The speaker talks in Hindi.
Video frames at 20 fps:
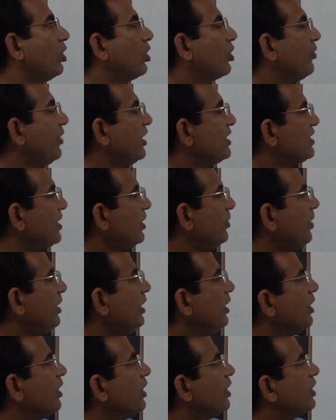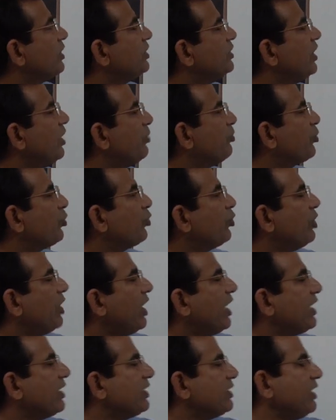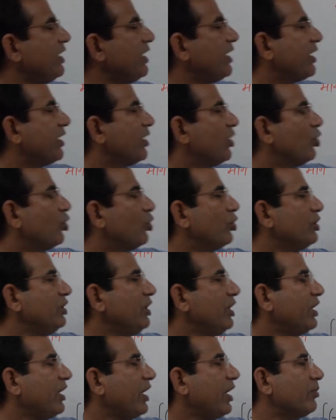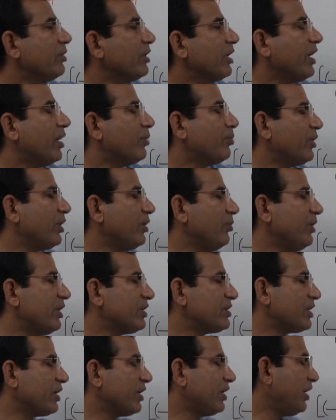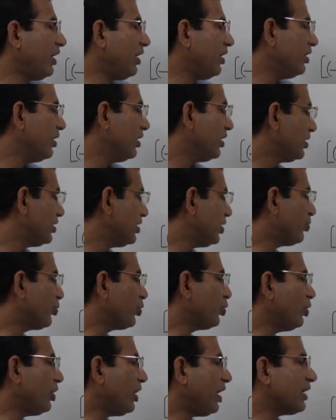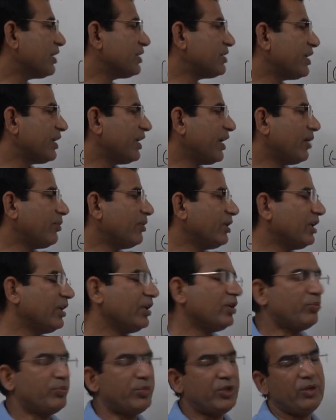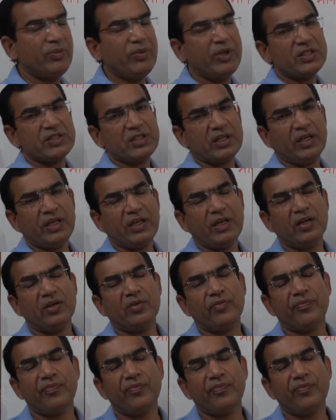और वैसे भी ये पूर्णांक थे और ये क्या बन गया प्रीमेय संख्या ये पूर्णांक से क्या बन गई प्रीमेय संख्या